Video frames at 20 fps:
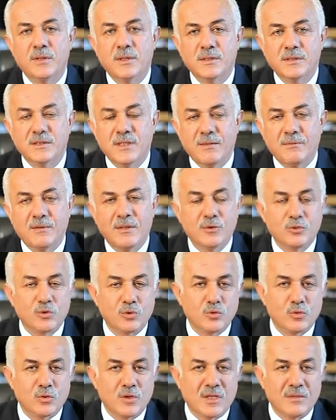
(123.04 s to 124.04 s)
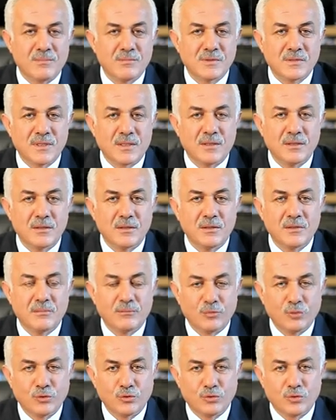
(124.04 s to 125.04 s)
sevgili çocuklarımızla
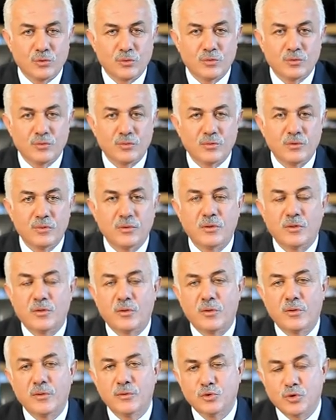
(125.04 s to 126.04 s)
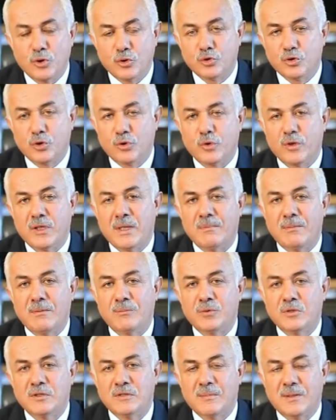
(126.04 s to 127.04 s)
buluşturuldu. Çok çok önemli
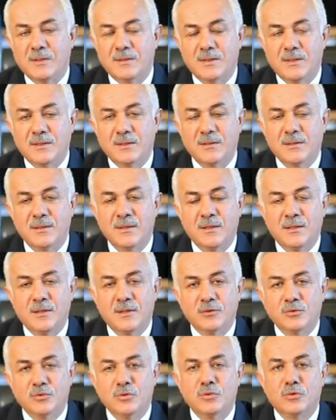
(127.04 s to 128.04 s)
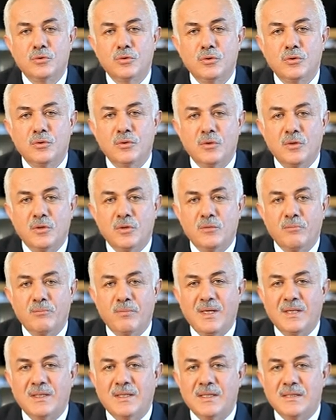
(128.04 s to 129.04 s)
bu hizmetler. Çünkü
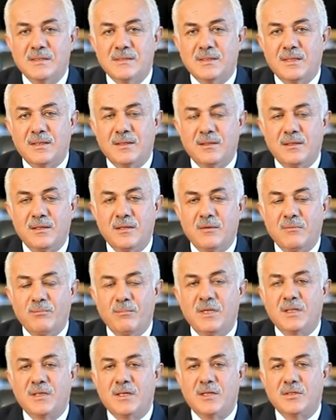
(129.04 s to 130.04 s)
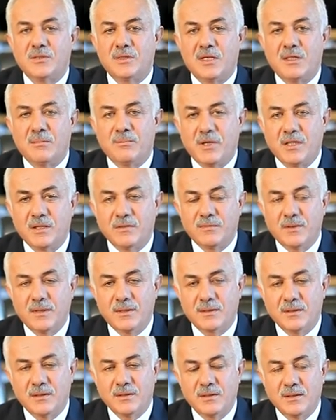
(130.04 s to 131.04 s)
merkezde Birkaç tane park var
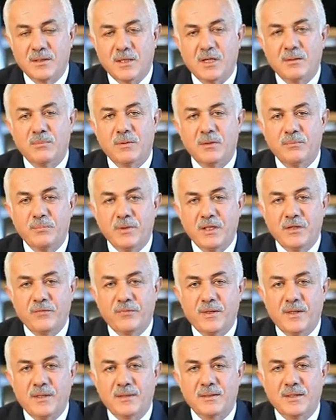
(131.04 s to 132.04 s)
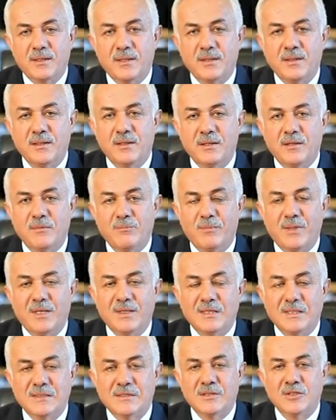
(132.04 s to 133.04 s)
ama periferde
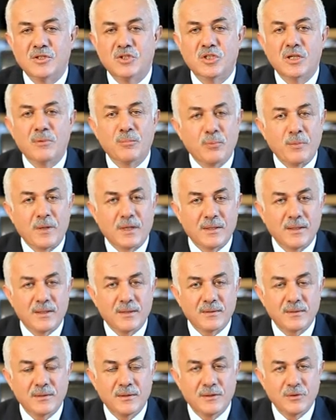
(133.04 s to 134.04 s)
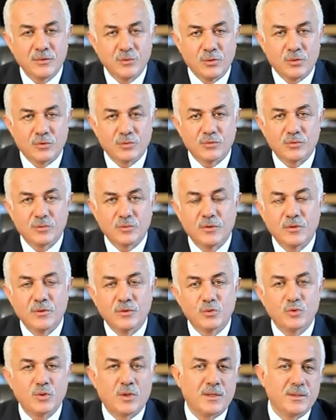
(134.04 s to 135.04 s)
merkezin dışında parklar yok.
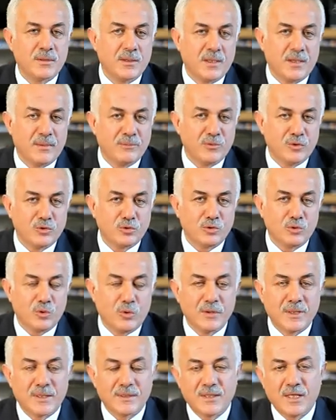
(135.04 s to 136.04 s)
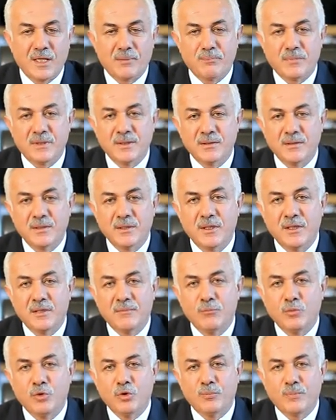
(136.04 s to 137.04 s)
Şu an hamdolsun onları da yapmanın
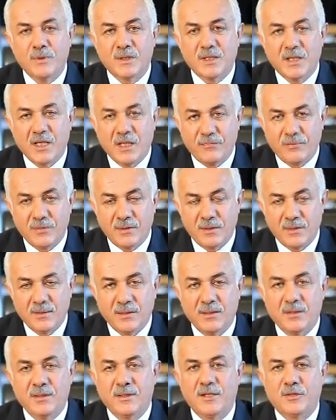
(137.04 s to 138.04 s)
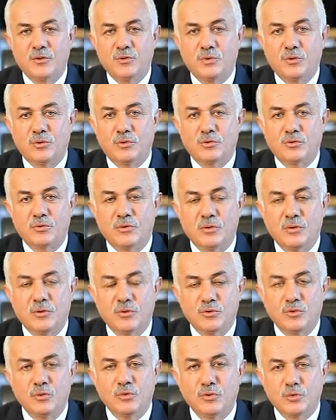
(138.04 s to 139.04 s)
büyük bir keyfini yaşıyoruz.
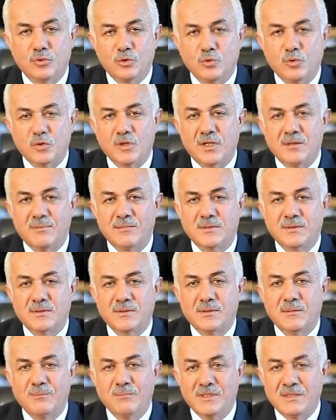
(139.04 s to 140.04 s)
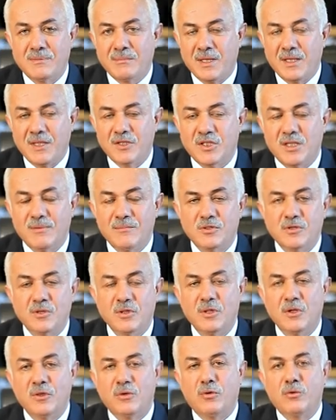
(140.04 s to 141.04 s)
Çünkü çocuklarımız bizim geleceğimiz
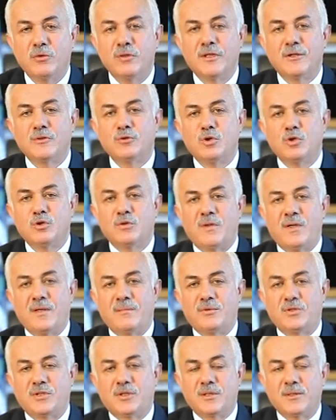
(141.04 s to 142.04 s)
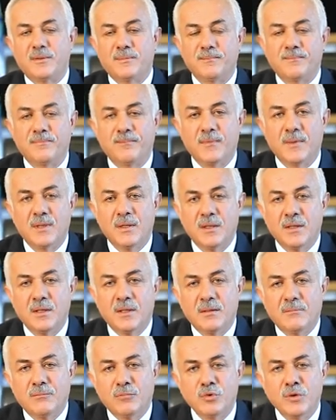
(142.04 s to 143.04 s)
onlara söz vermiştik.
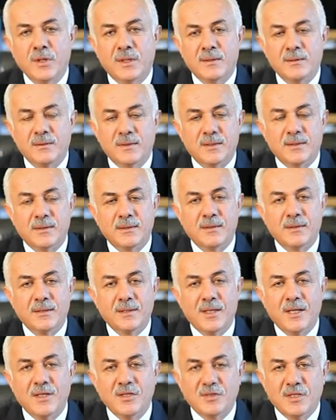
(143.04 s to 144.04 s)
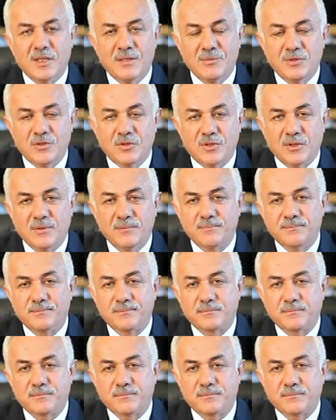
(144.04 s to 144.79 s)
Bunun yanında gençlerimiz için